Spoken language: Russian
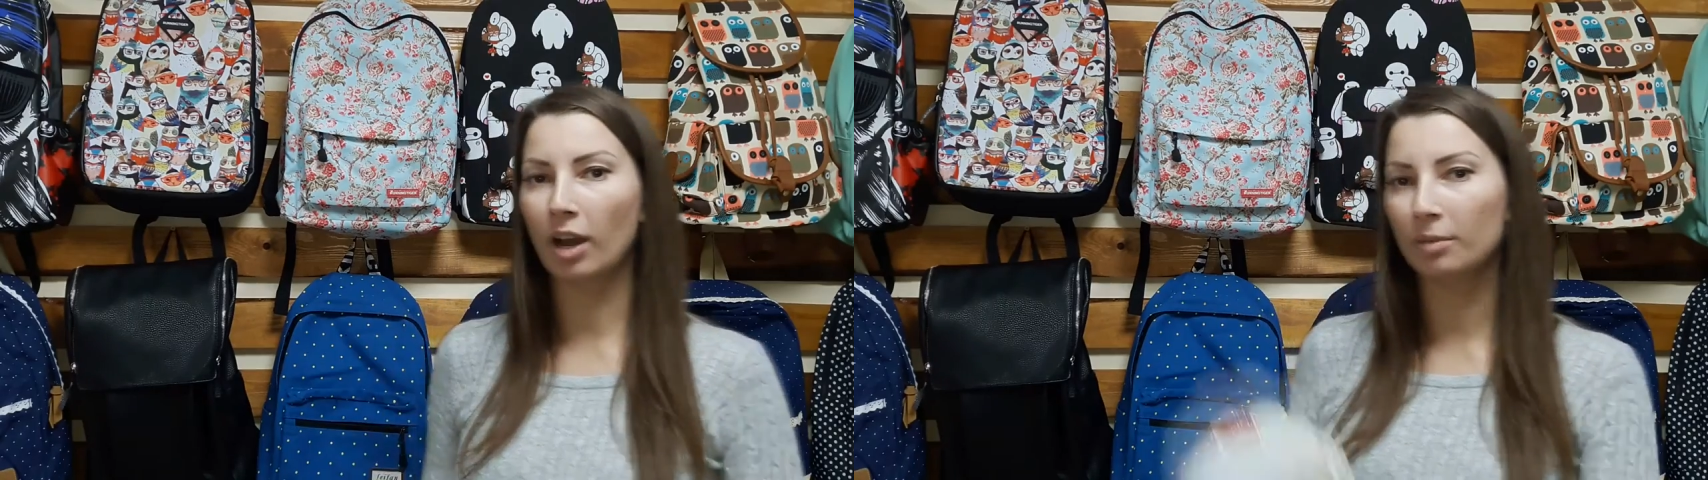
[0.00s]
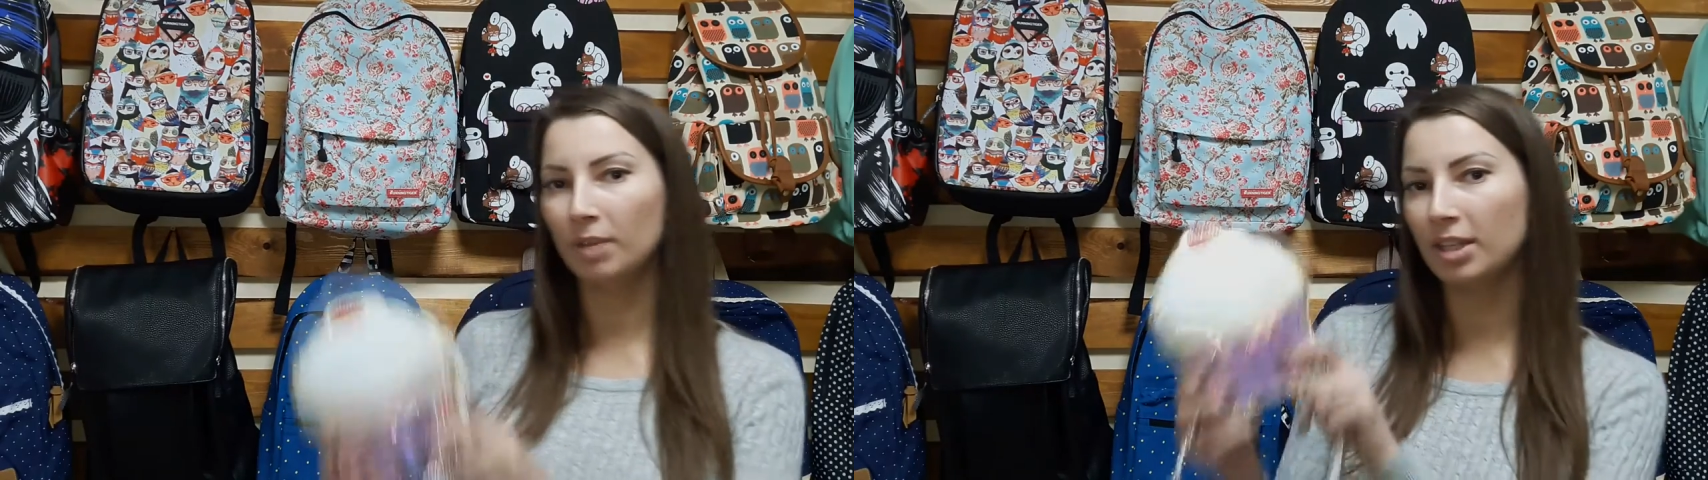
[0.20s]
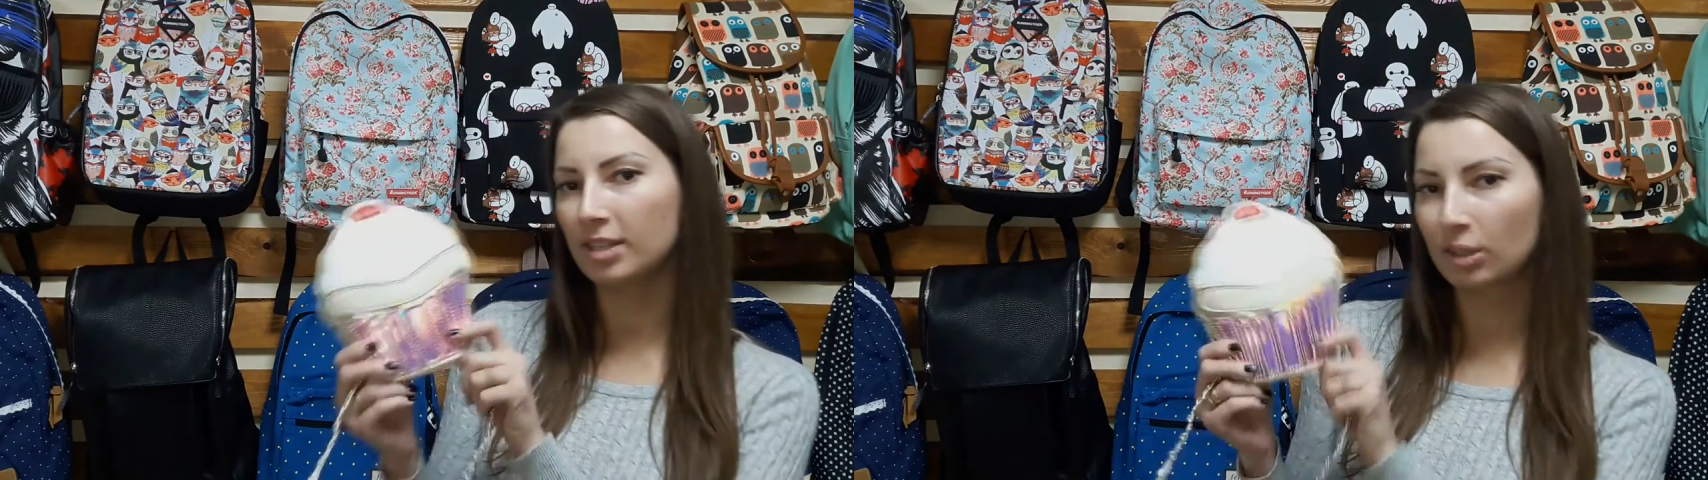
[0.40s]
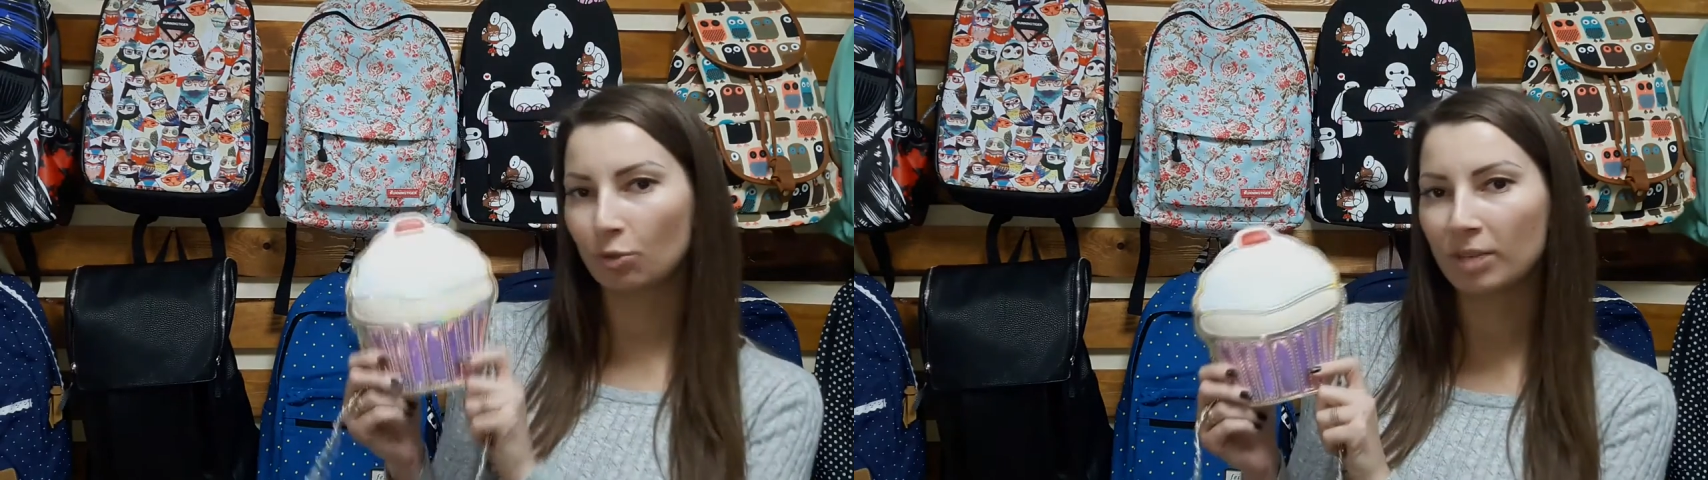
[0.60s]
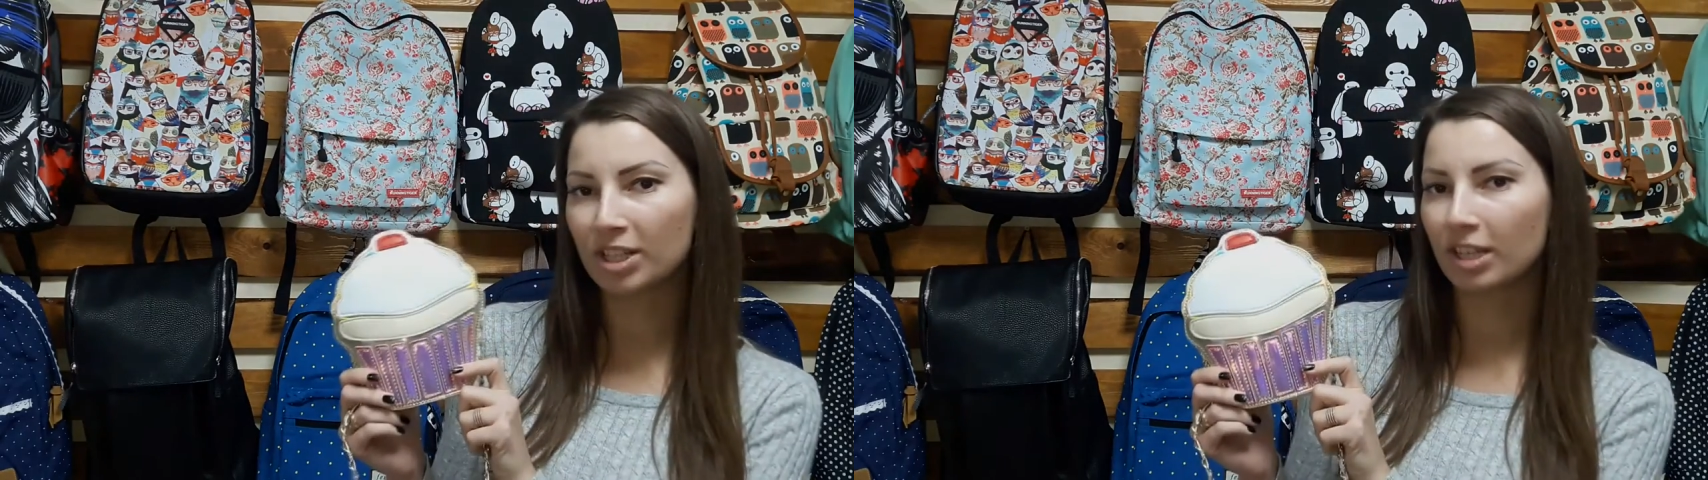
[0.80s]
о
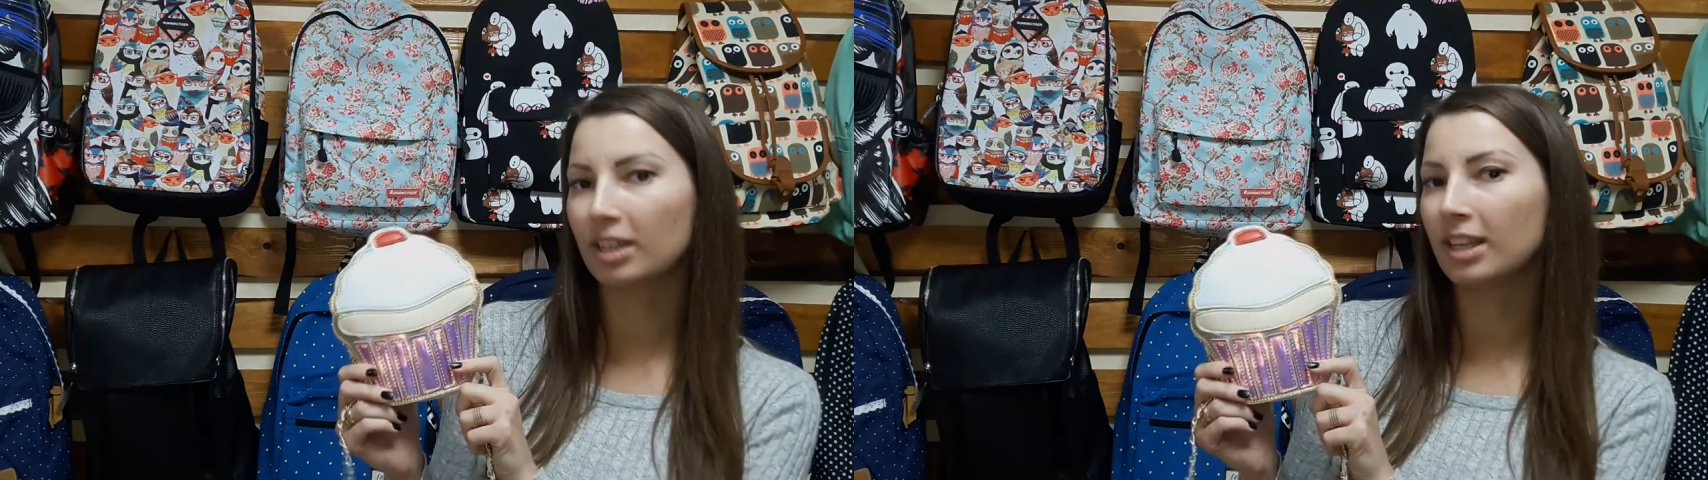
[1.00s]
мини-сумочке